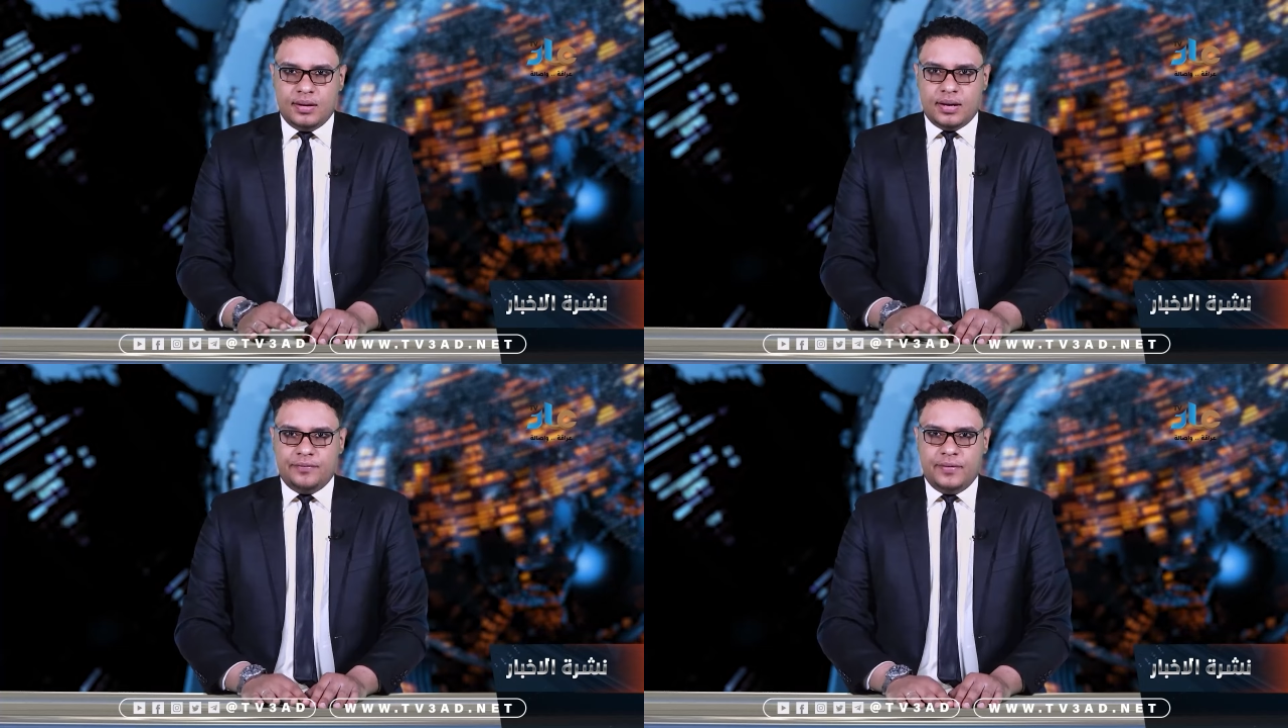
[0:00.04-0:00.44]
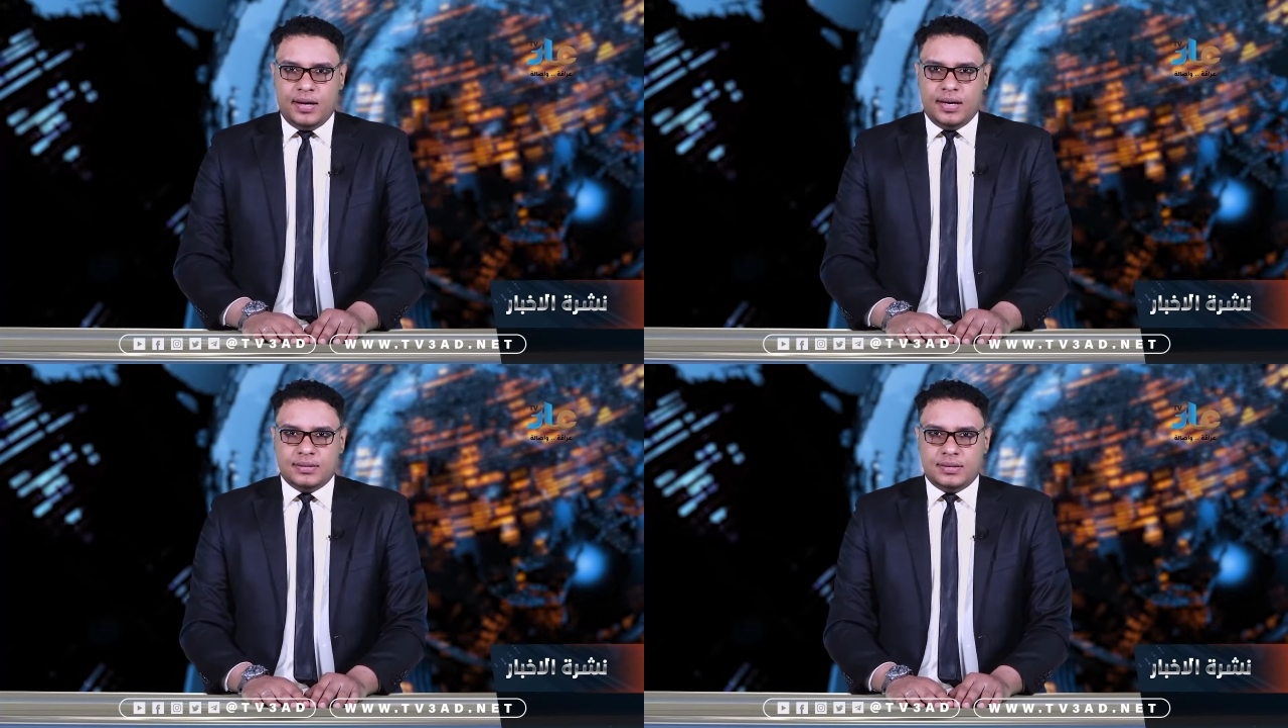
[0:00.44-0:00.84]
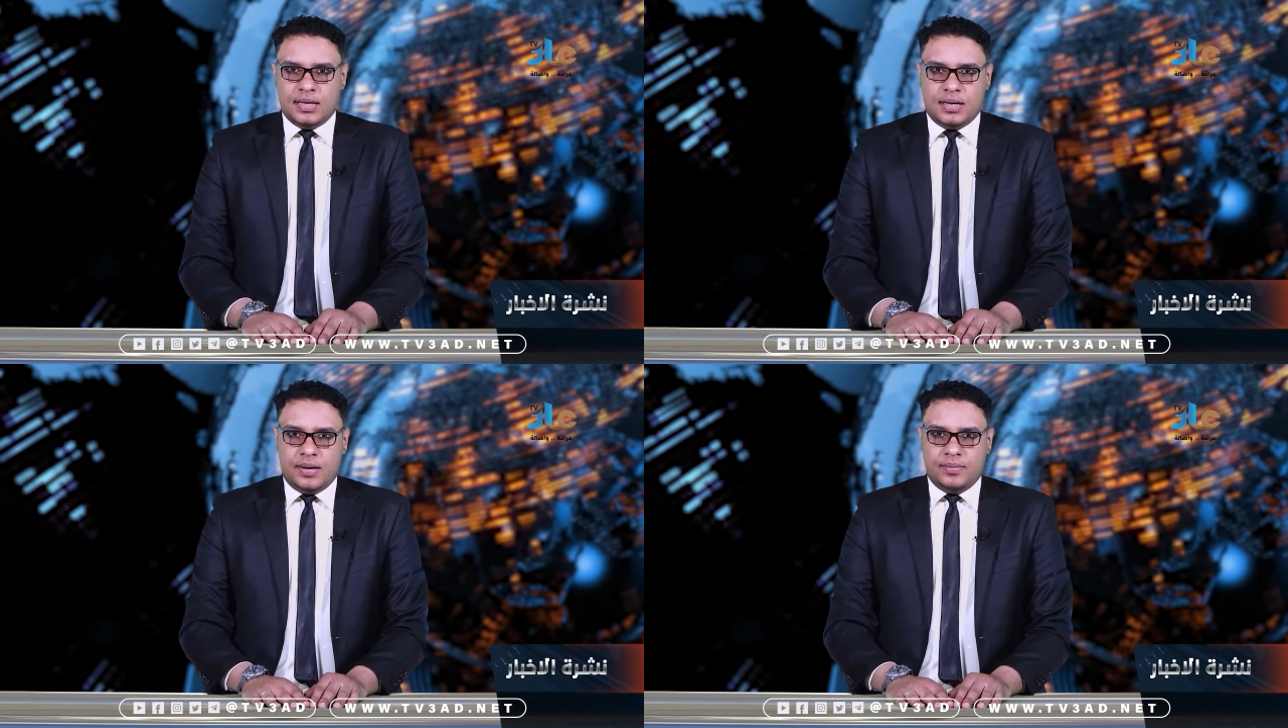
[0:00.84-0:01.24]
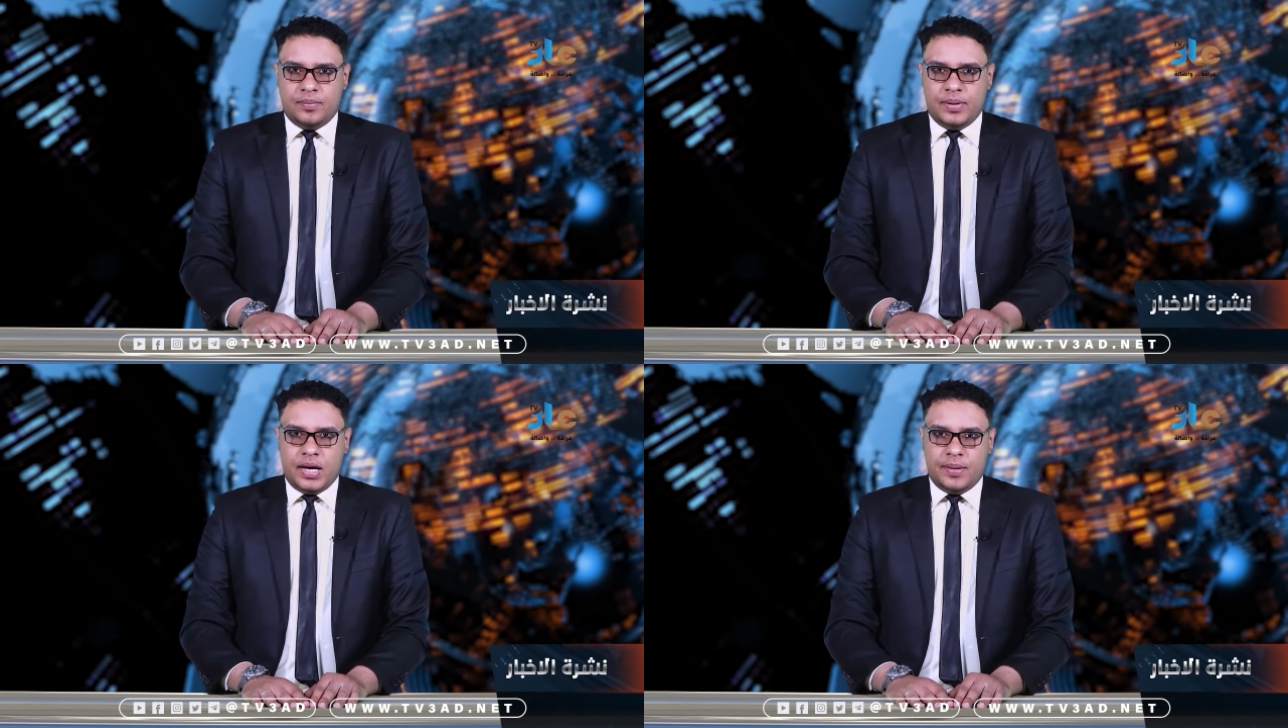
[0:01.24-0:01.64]
رفع الشيخ عمر
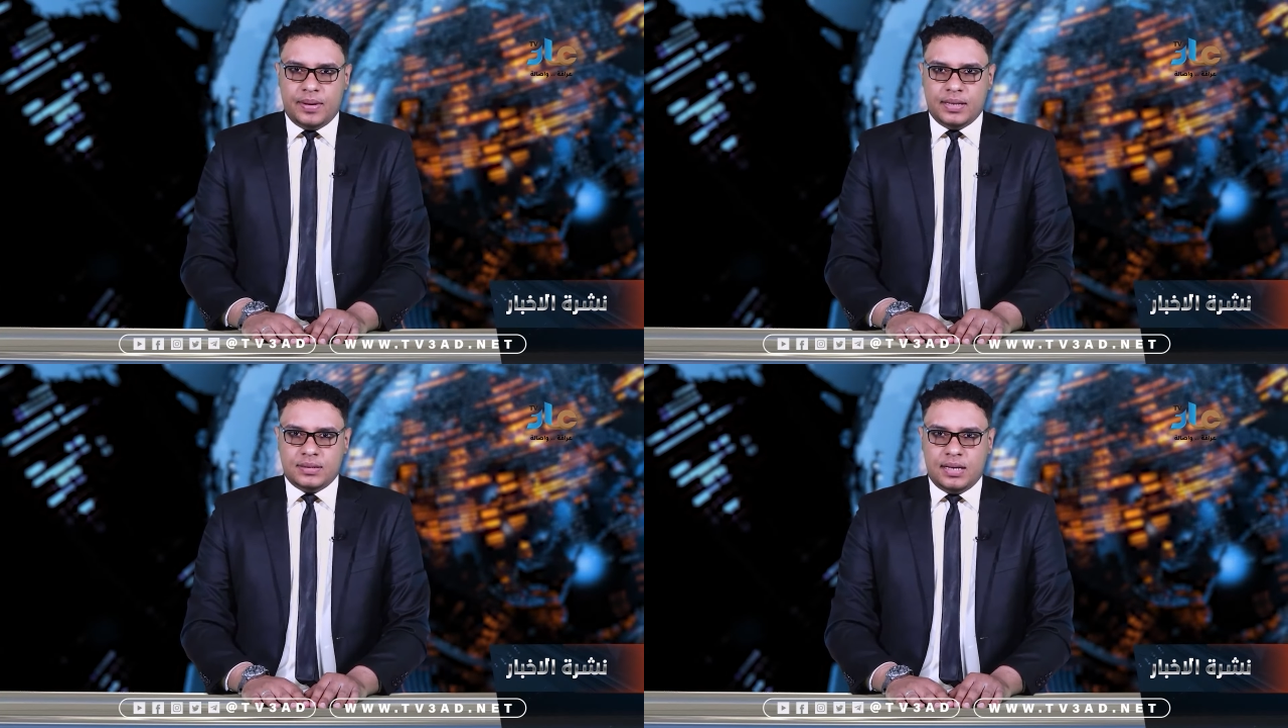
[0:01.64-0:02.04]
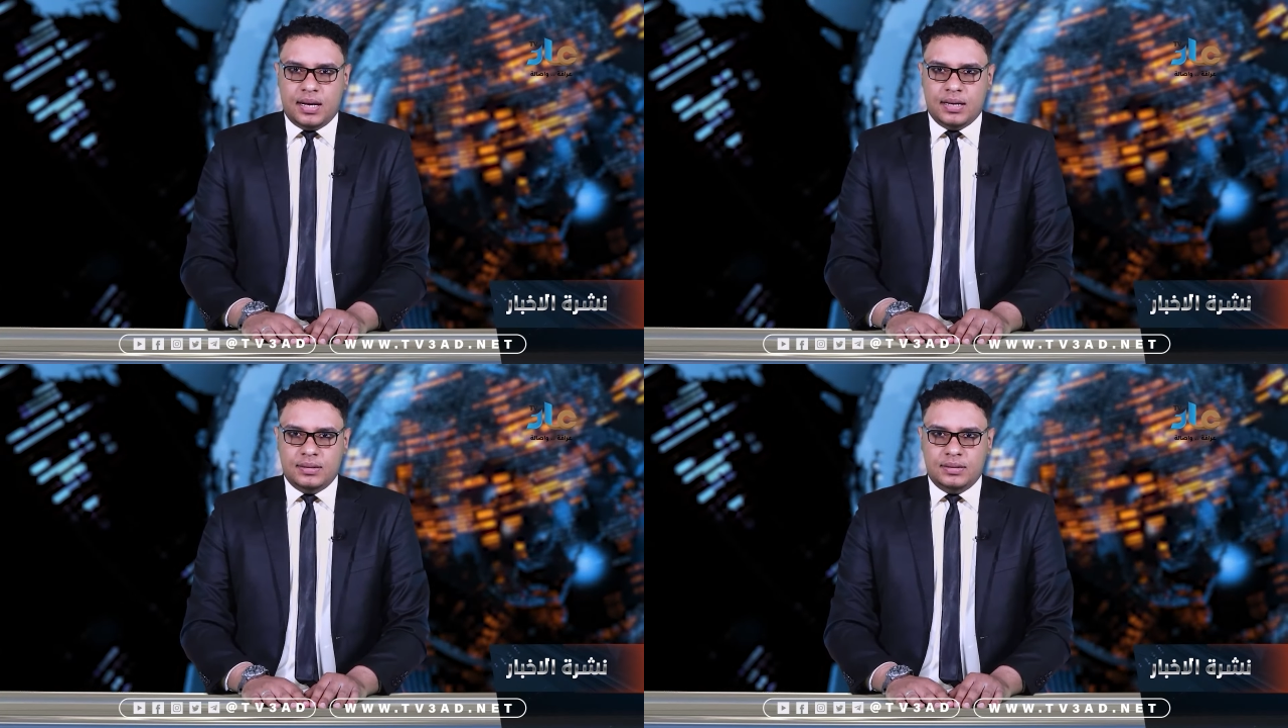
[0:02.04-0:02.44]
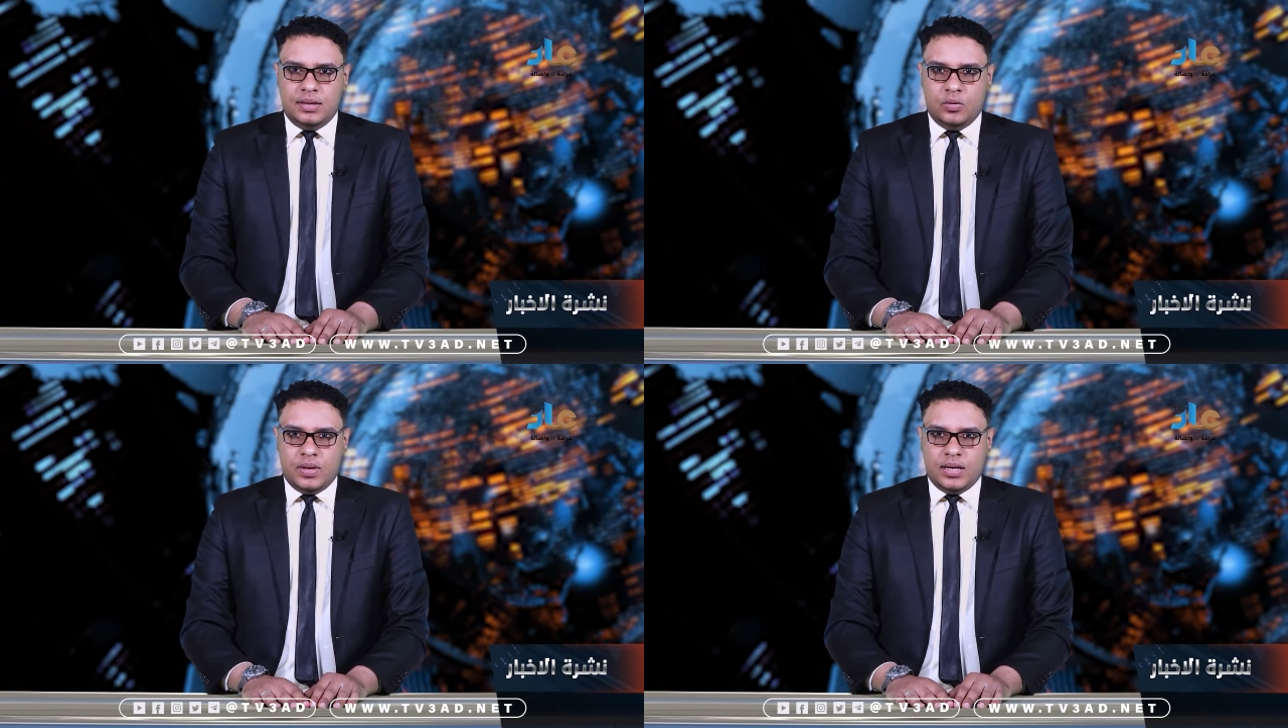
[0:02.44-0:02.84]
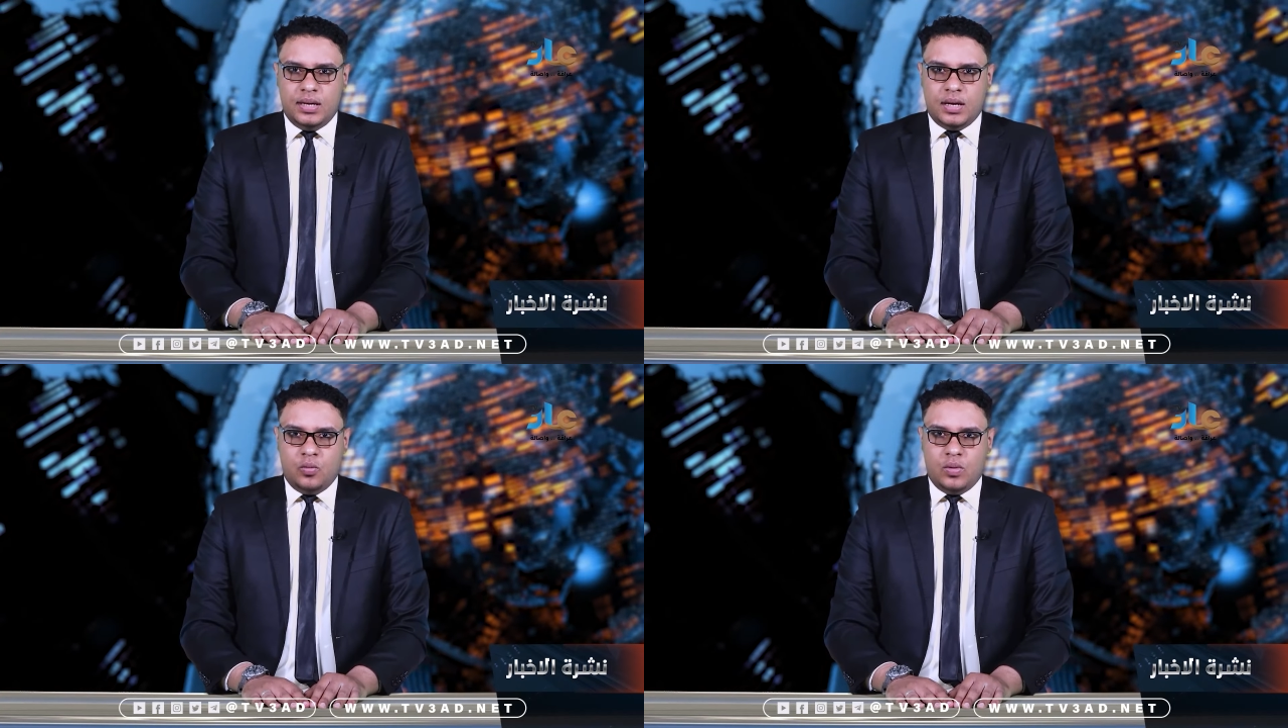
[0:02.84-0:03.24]
بن حبريش العلي
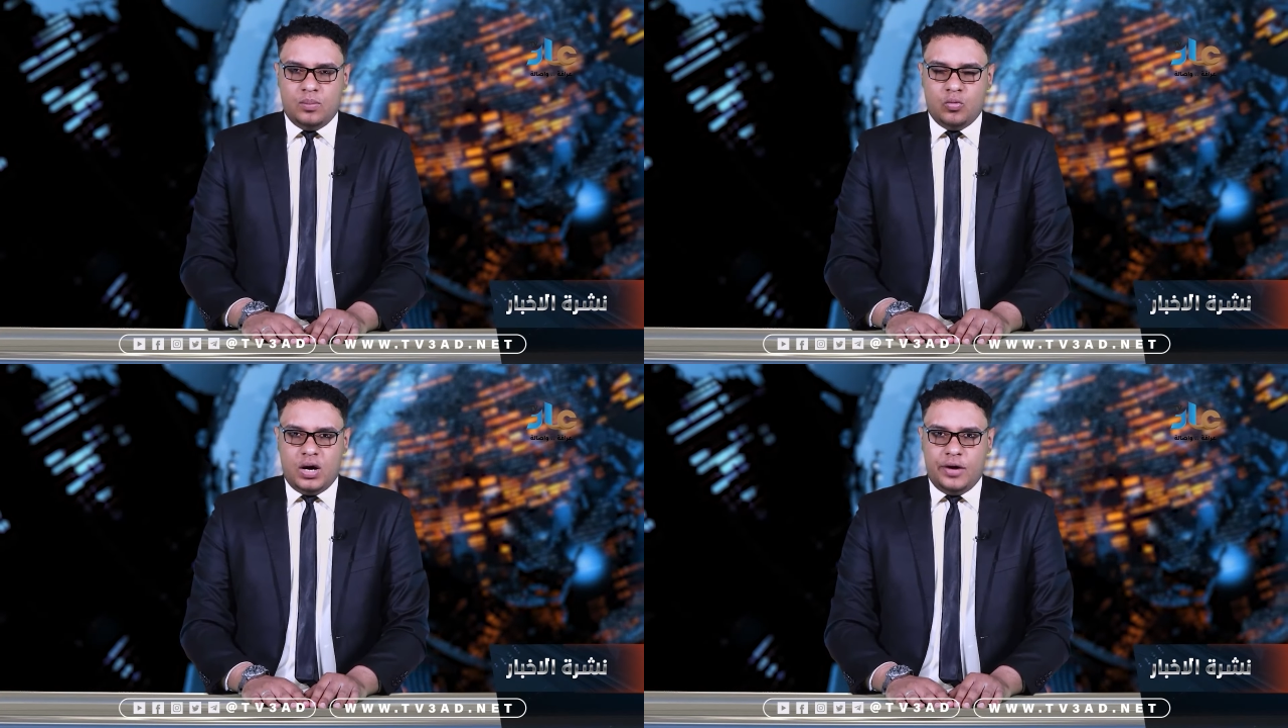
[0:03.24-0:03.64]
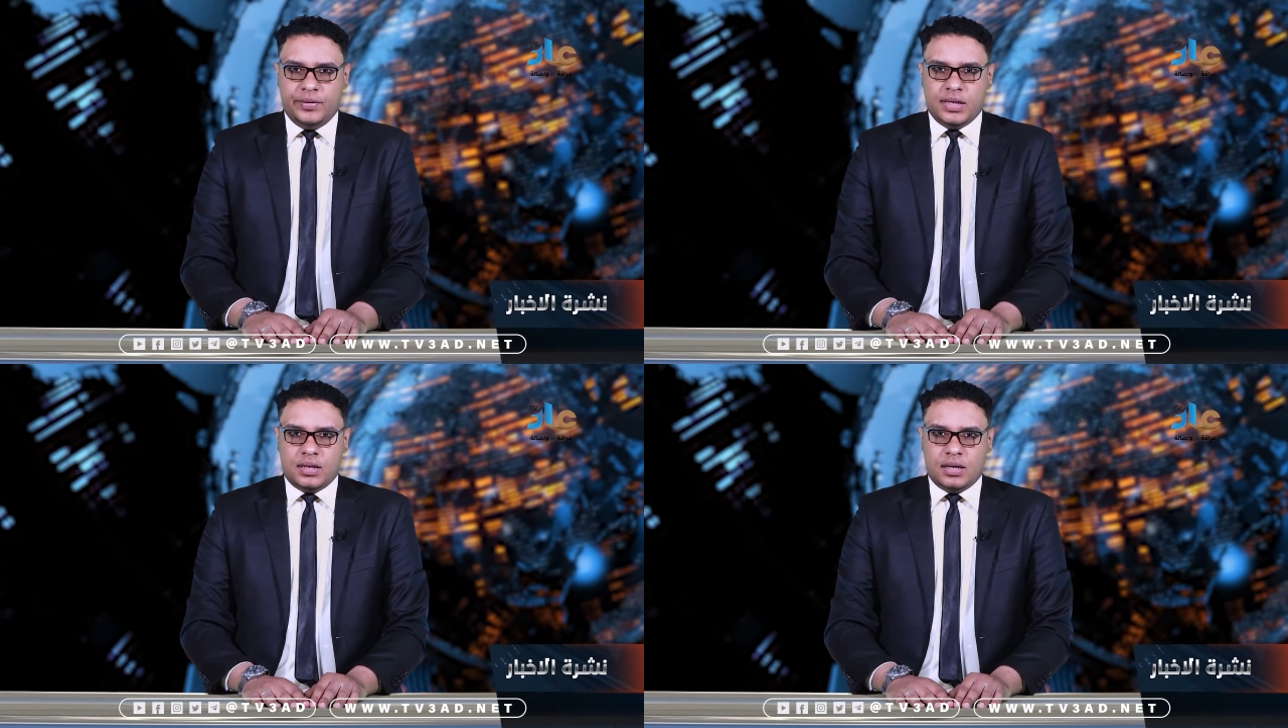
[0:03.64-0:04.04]
وكيل أول محافظة